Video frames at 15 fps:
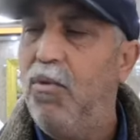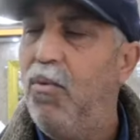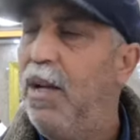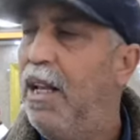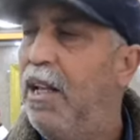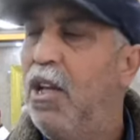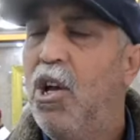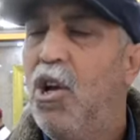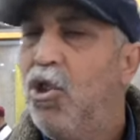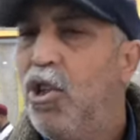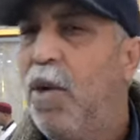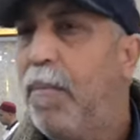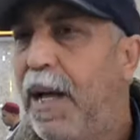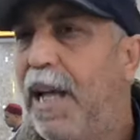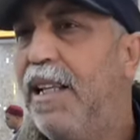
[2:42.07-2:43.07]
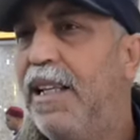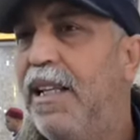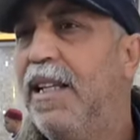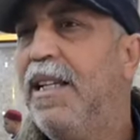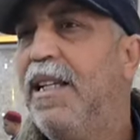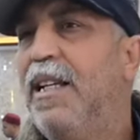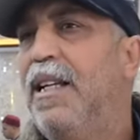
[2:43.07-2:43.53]
ولا تبقى
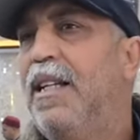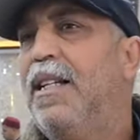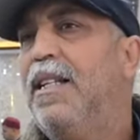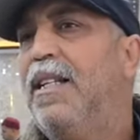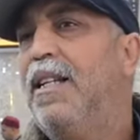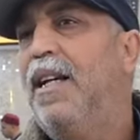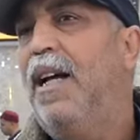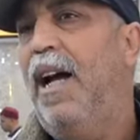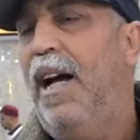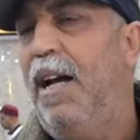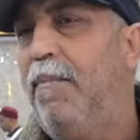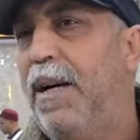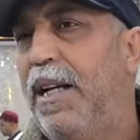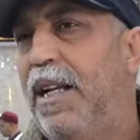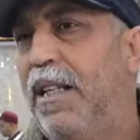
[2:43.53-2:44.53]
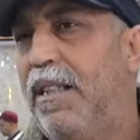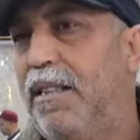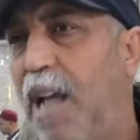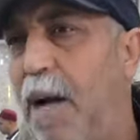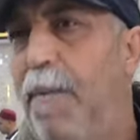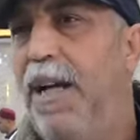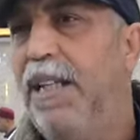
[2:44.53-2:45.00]
عبارة
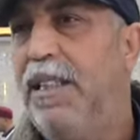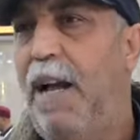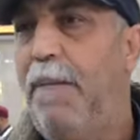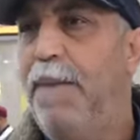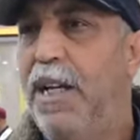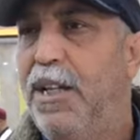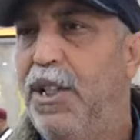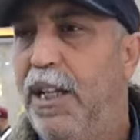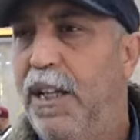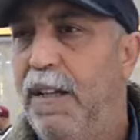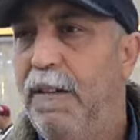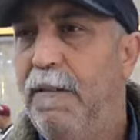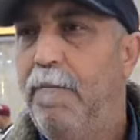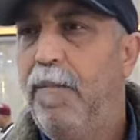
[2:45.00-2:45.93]
طبعا تعباجة